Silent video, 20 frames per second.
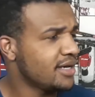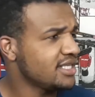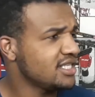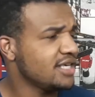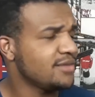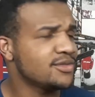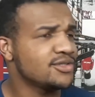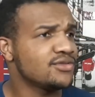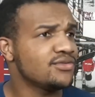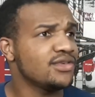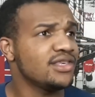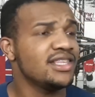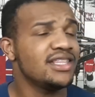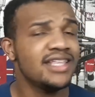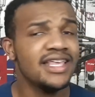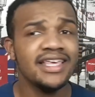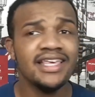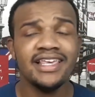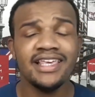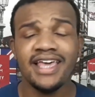Mas Emerson, o que
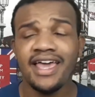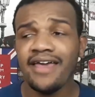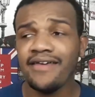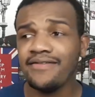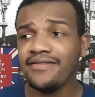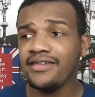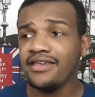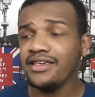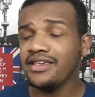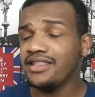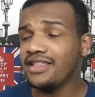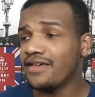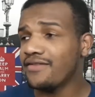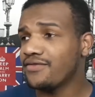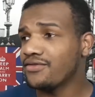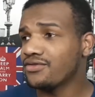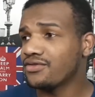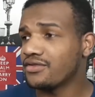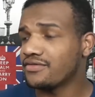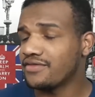tem Kevin e
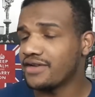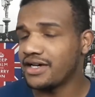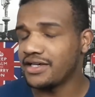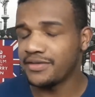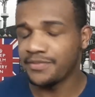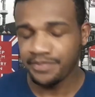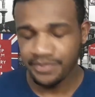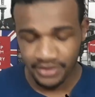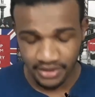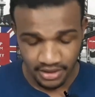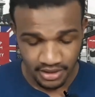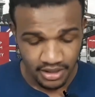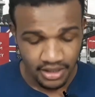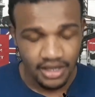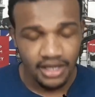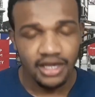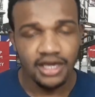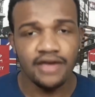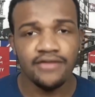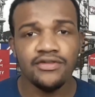Devinho Novaes?
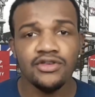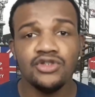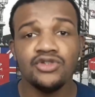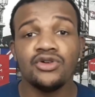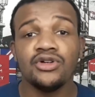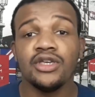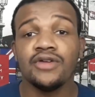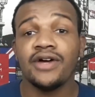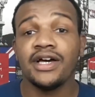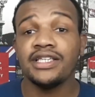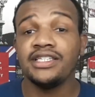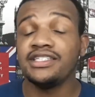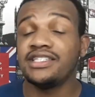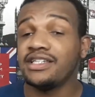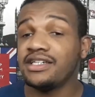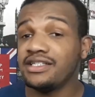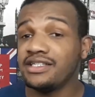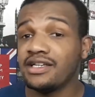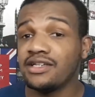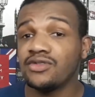Kevin Johnny é um
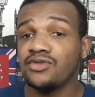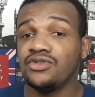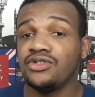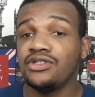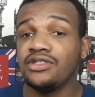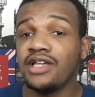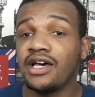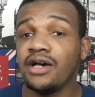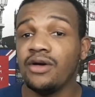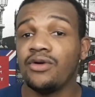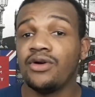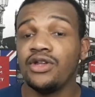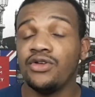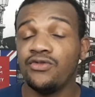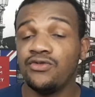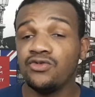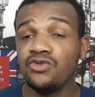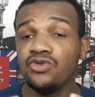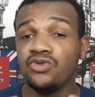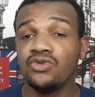artista que está surgindo agora
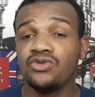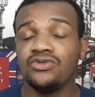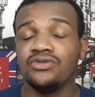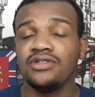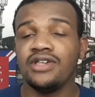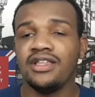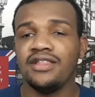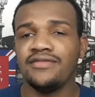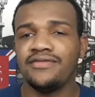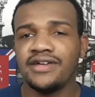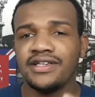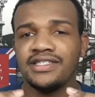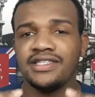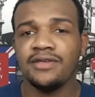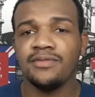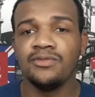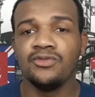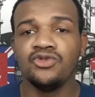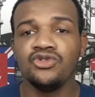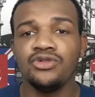e o futuro dele vai
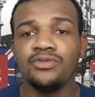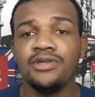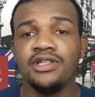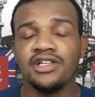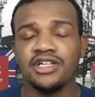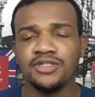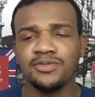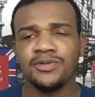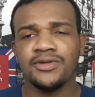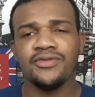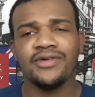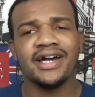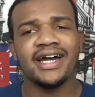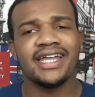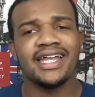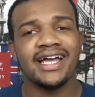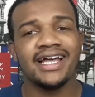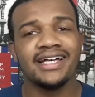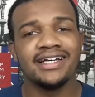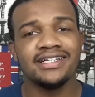ser muito brilhante porque o
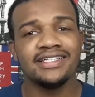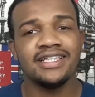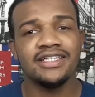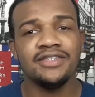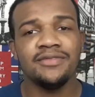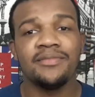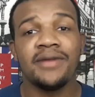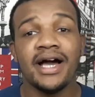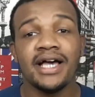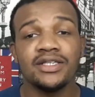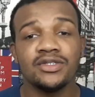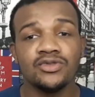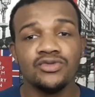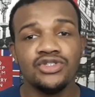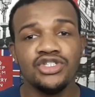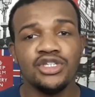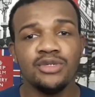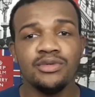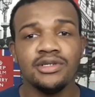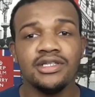cara canta demais,
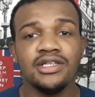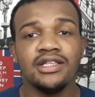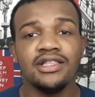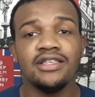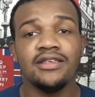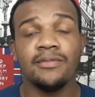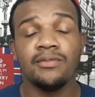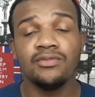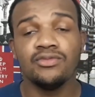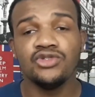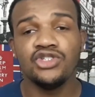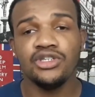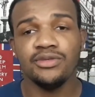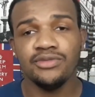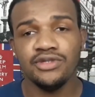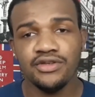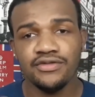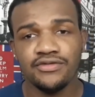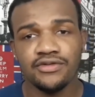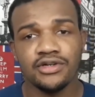o time dele, o
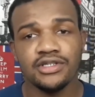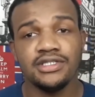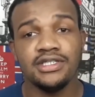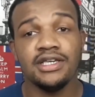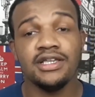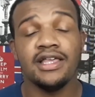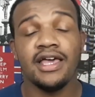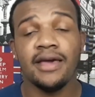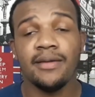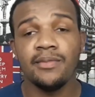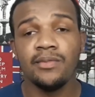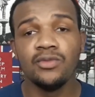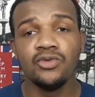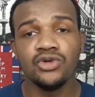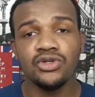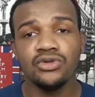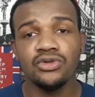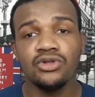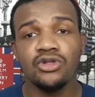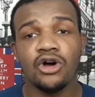time de voz dele é
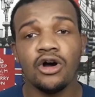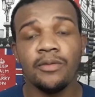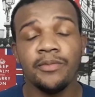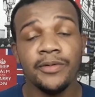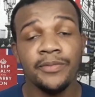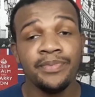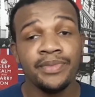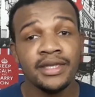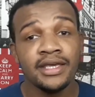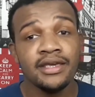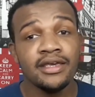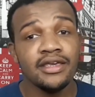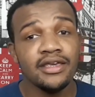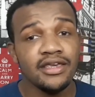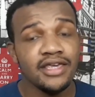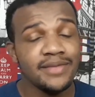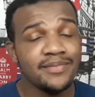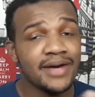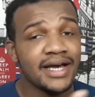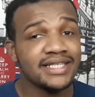muito top.
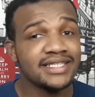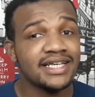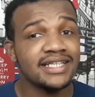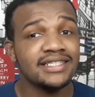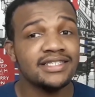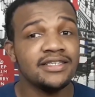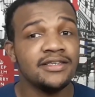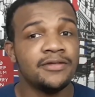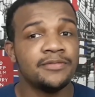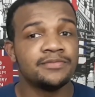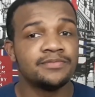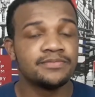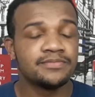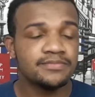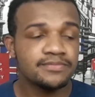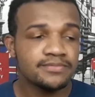E mais assim,